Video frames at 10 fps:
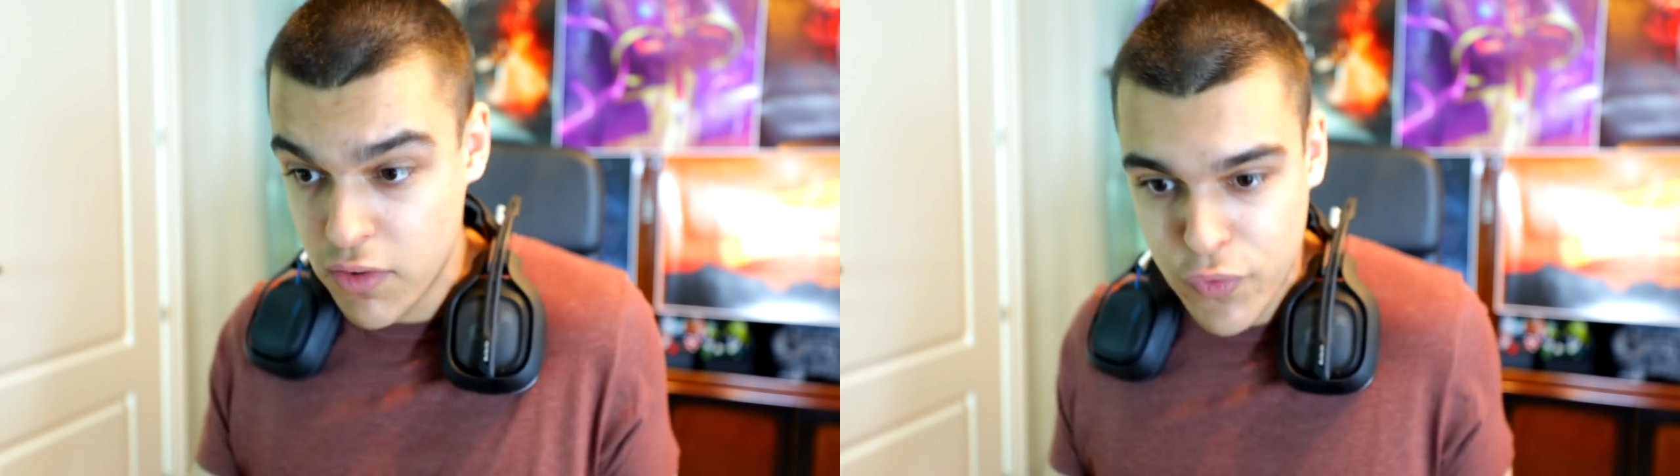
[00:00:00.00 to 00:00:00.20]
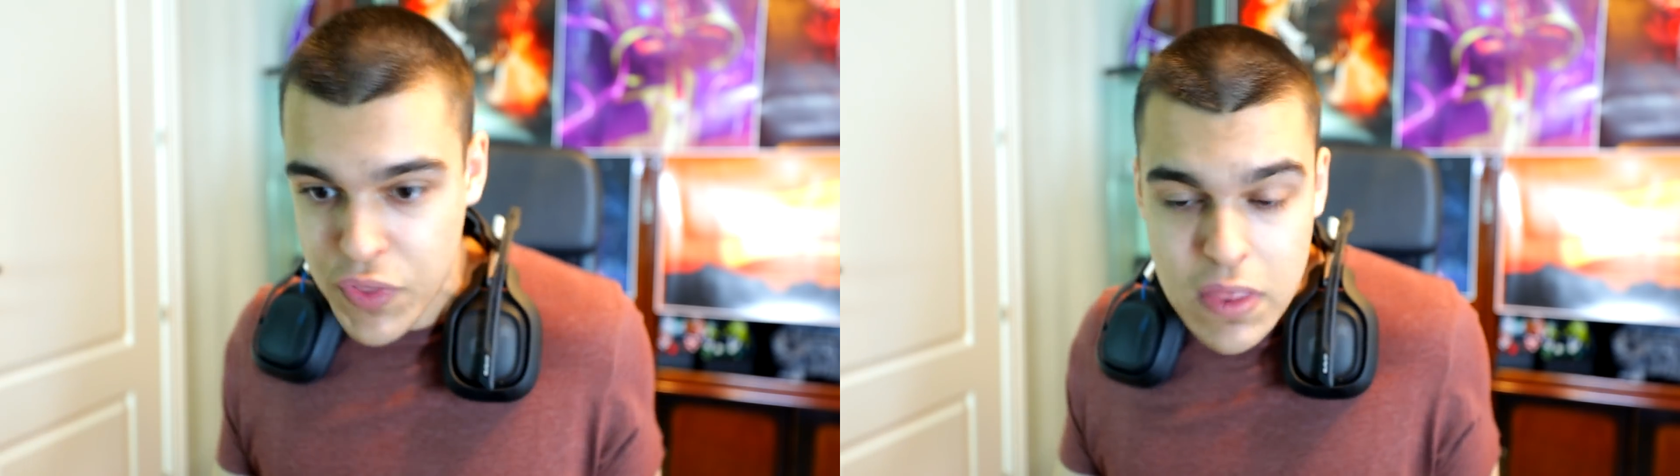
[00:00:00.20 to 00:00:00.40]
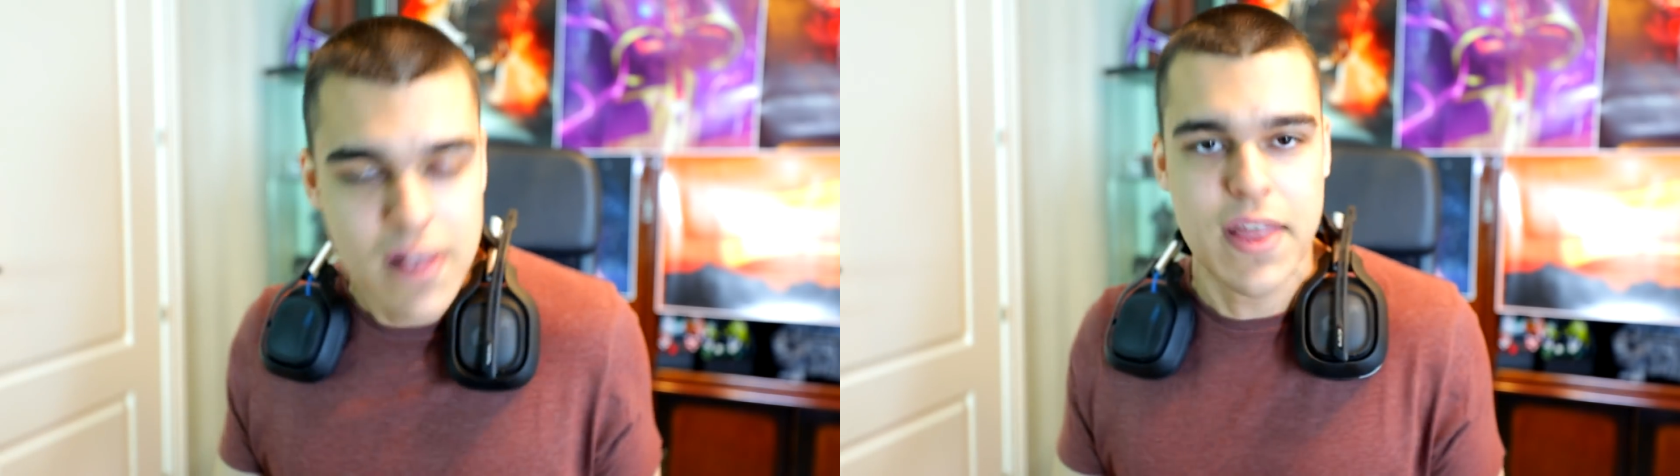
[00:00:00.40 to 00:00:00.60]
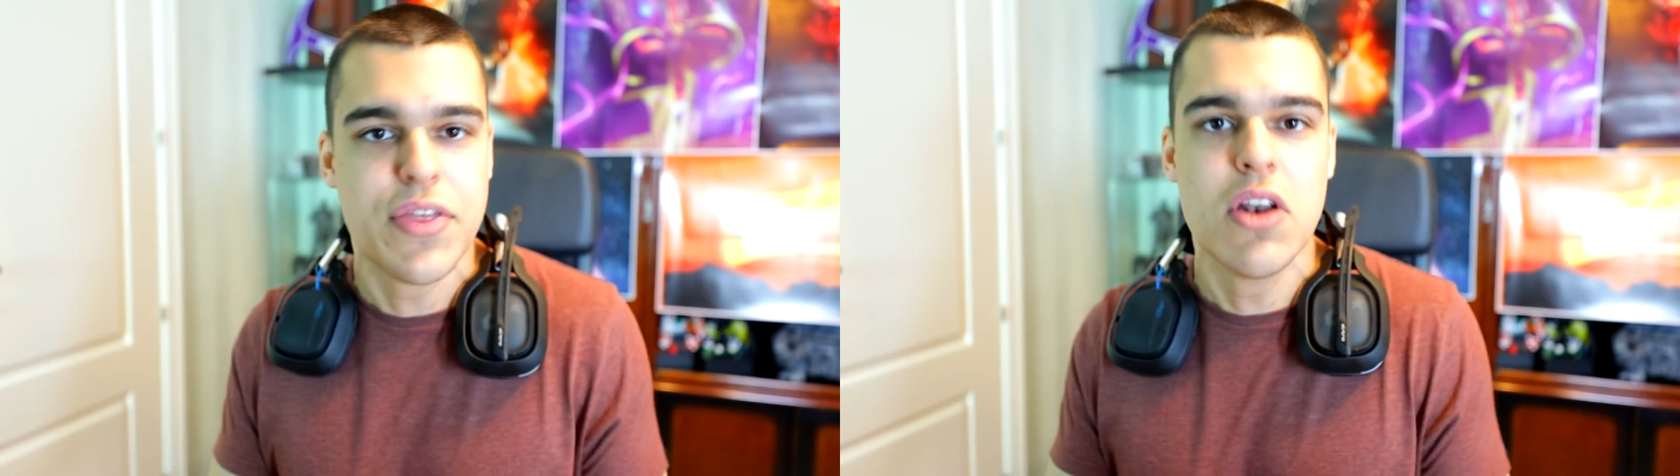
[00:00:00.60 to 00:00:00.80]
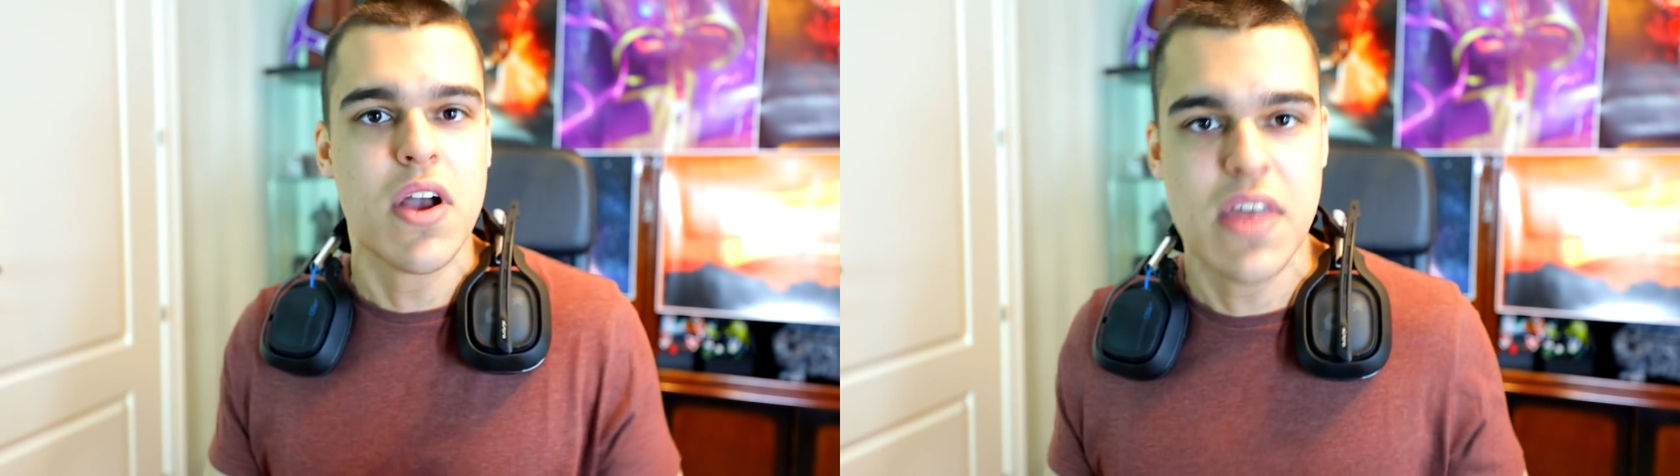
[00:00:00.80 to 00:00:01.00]
han confundido al
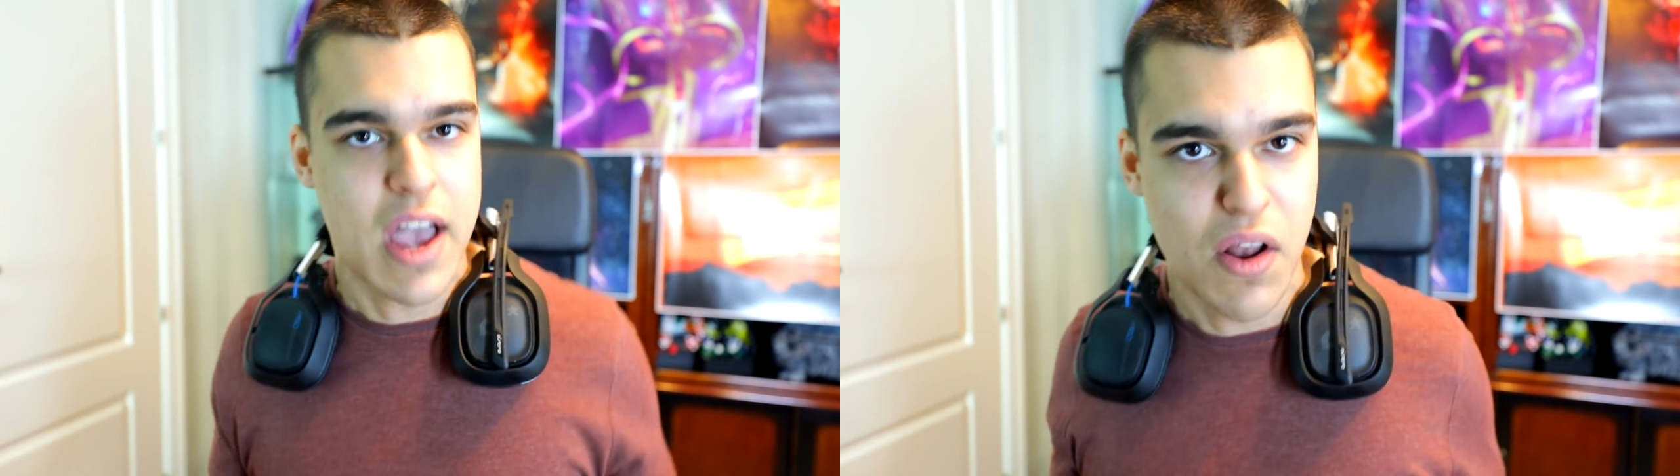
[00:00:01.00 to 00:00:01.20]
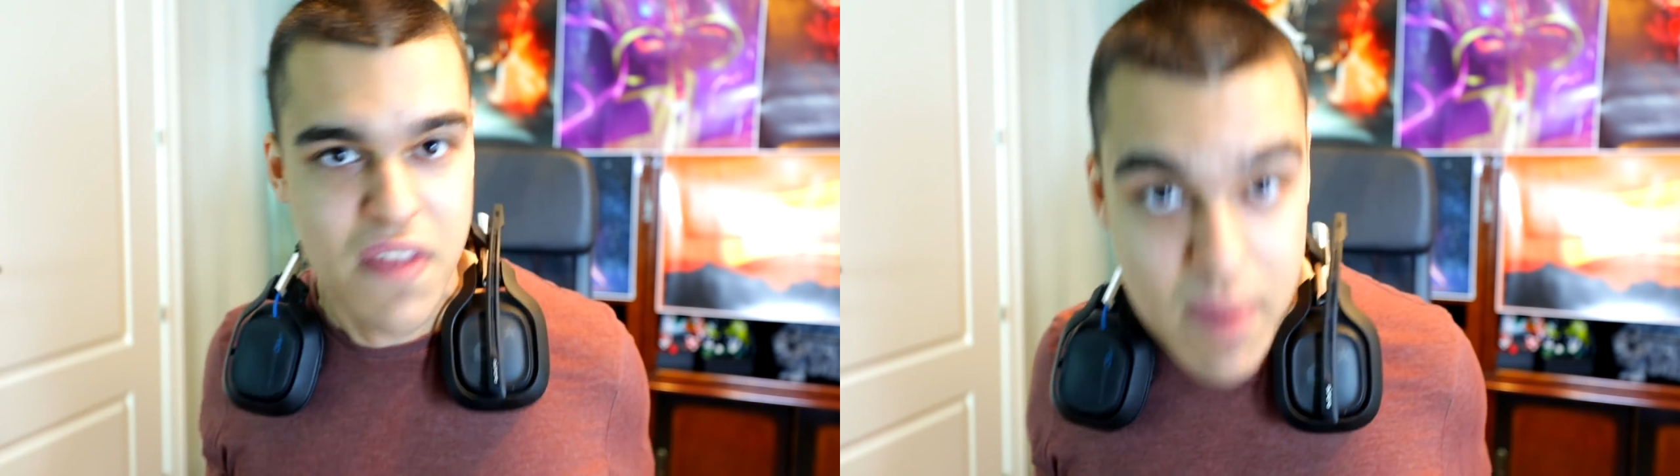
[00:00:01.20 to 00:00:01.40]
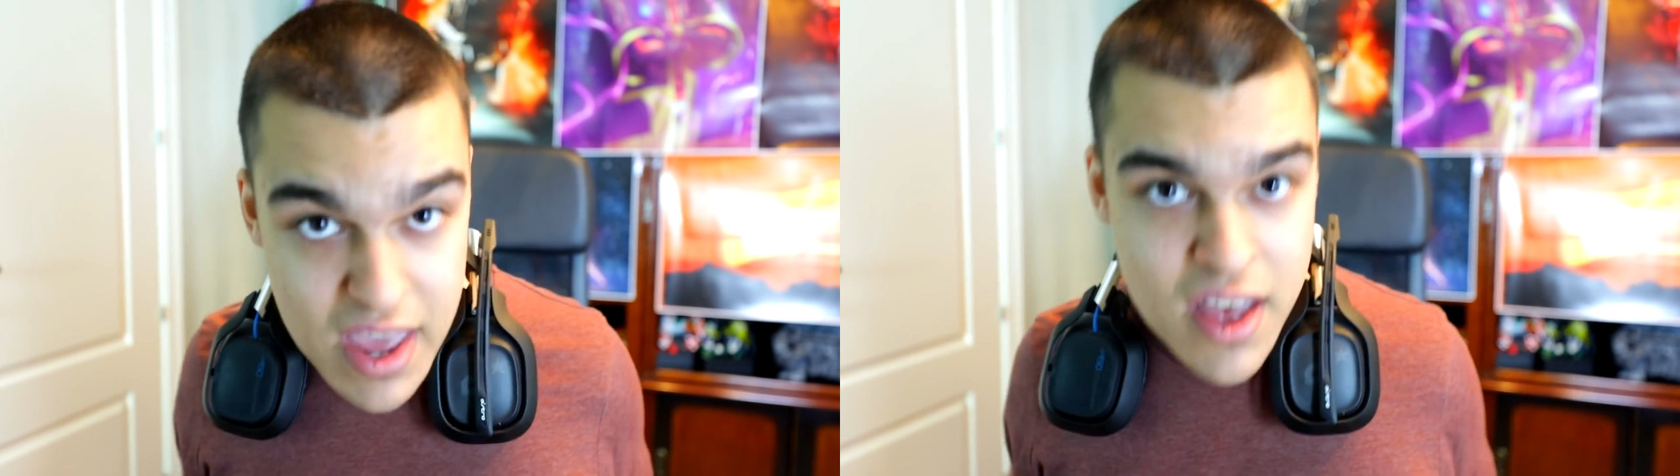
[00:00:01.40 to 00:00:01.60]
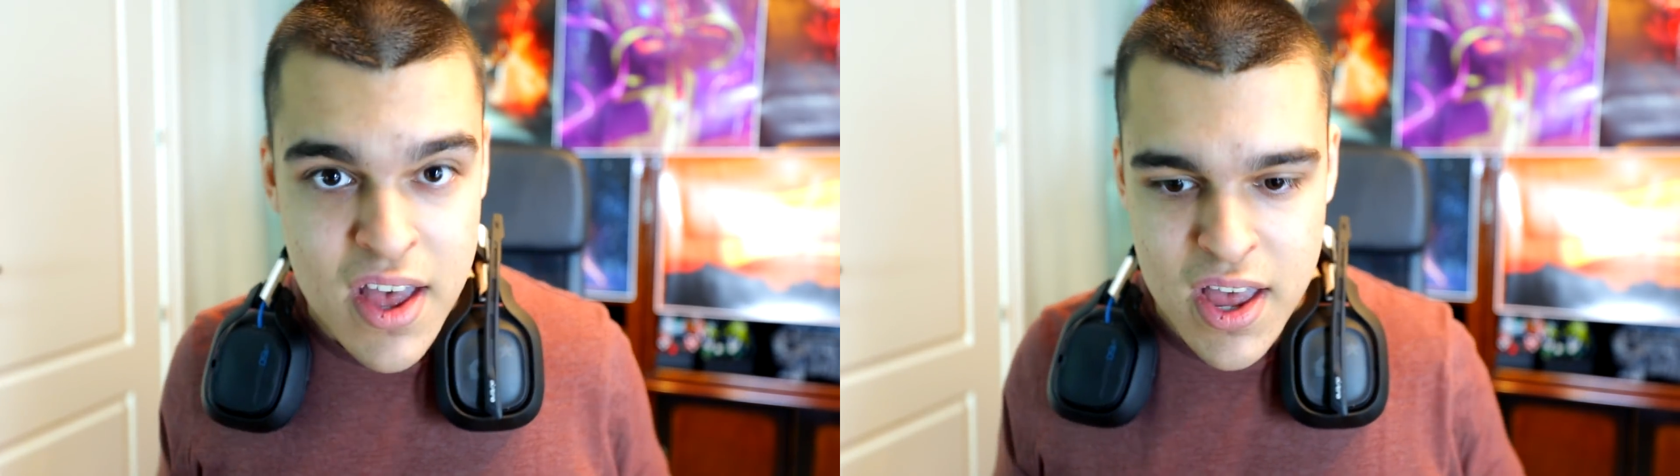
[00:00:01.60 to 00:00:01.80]
decir lo que dijeron de mí